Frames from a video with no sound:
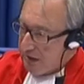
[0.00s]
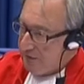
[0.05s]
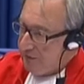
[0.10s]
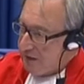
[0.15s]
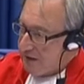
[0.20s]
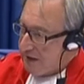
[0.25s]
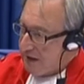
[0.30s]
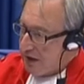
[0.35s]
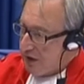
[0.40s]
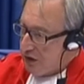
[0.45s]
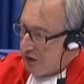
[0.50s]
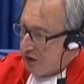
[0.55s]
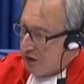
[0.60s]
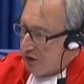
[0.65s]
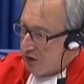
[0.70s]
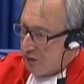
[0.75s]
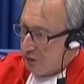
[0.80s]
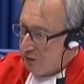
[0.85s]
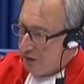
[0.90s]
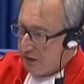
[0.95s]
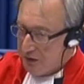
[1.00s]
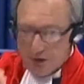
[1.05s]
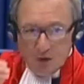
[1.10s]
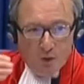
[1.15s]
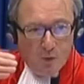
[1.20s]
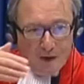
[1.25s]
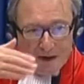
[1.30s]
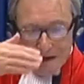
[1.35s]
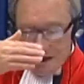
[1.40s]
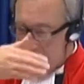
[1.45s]
Et étant donné que
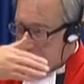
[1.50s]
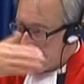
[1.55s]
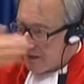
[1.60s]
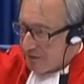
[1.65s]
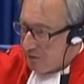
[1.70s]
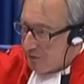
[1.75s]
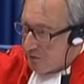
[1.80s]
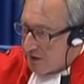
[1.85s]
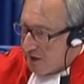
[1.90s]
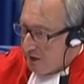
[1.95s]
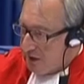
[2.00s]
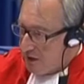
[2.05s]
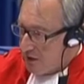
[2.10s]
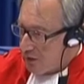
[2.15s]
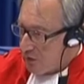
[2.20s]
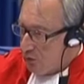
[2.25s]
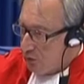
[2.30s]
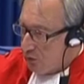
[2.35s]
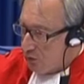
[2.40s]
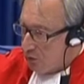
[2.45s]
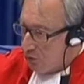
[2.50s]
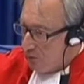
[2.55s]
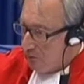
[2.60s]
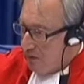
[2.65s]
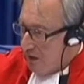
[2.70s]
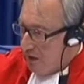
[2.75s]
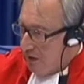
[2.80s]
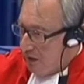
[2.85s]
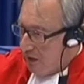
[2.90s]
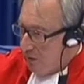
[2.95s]
cela est une question tout à fait
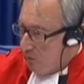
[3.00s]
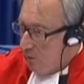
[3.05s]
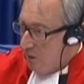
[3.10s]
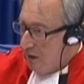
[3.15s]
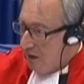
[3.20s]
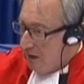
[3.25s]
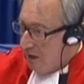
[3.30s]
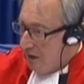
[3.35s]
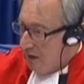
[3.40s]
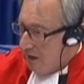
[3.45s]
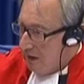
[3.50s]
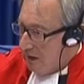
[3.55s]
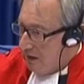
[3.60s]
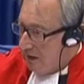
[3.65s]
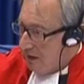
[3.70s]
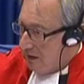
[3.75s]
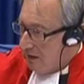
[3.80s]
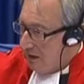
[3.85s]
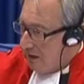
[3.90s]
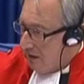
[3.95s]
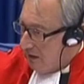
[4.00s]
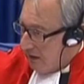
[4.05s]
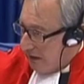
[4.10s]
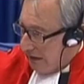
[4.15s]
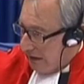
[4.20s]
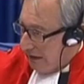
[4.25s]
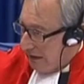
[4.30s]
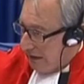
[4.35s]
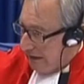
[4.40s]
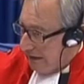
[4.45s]
personnelle, vous pouvez
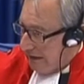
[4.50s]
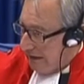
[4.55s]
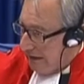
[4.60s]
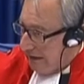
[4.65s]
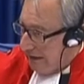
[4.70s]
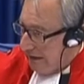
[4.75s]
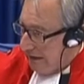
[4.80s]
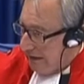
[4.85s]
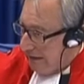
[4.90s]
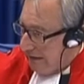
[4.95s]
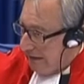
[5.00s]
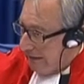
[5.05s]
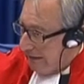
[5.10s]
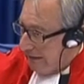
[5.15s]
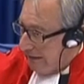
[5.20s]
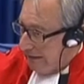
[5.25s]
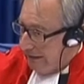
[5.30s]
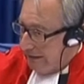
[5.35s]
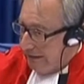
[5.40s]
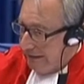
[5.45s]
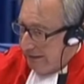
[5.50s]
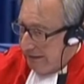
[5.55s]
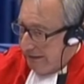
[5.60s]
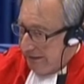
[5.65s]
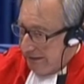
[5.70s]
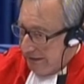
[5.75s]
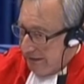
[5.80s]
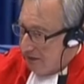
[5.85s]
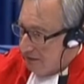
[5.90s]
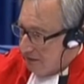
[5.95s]
fournir cette adresse
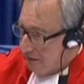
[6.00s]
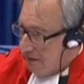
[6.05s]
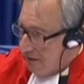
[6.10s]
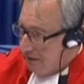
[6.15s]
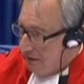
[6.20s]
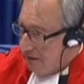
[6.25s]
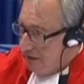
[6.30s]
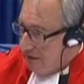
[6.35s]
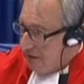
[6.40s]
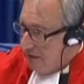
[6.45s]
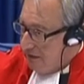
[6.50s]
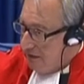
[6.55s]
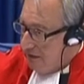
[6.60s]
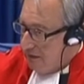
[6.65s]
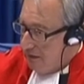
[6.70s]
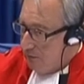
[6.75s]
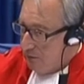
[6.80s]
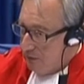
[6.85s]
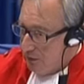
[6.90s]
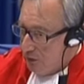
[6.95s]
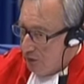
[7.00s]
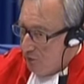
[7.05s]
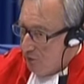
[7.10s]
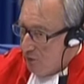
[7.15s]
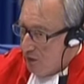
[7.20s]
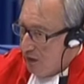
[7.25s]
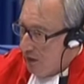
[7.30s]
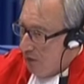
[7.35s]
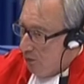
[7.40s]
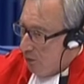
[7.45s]
en huis clos partiel, ce
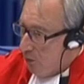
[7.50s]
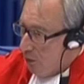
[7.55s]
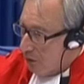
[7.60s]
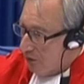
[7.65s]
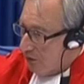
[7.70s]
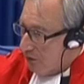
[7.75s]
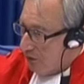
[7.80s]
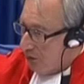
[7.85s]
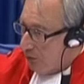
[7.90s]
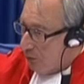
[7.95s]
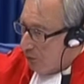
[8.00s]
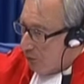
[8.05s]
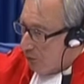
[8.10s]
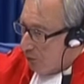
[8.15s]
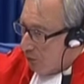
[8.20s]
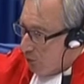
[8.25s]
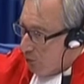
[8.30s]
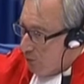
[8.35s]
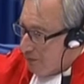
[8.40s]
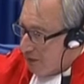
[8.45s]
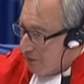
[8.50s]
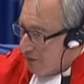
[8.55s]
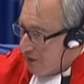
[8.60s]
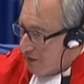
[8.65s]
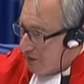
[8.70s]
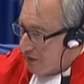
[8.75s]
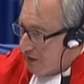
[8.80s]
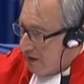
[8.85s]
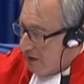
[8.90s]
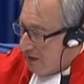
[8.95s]
qui signifie que
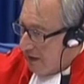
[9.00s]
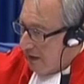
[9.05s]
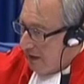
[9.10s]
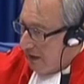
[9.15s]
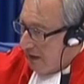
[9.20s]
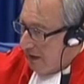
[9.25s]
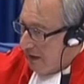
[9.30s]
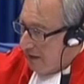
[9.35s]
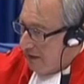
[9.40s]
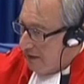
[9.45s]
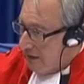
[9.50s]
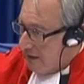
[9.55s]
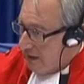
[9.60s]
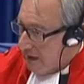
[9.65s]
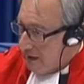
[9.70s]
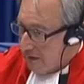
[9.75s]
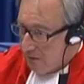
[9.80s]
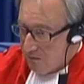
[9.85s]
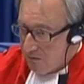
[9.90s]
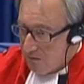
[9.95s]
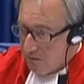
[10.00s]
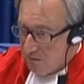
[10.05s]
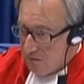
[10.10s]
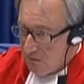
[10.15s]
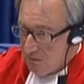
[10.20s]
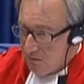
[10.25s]
personne à l'extérieur de ce